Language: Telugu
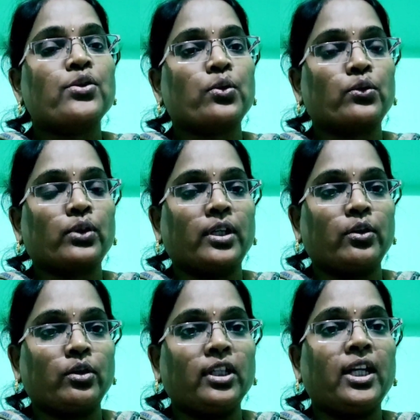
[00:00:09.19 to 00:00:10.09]

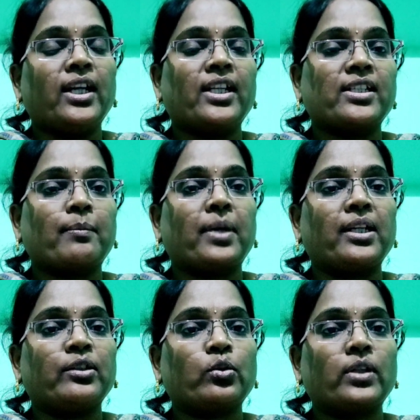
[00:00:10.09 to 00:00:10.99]
సూక్తులలో నేను
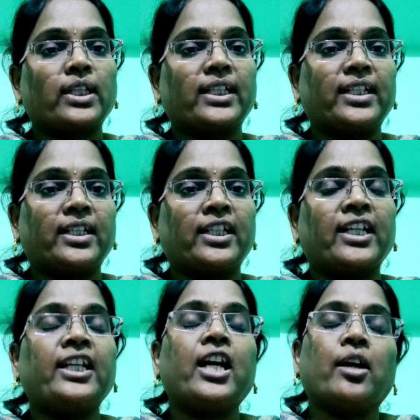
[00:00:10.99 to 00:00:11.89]
చెప్పాలనుకుంటున్నది ఏంటంటే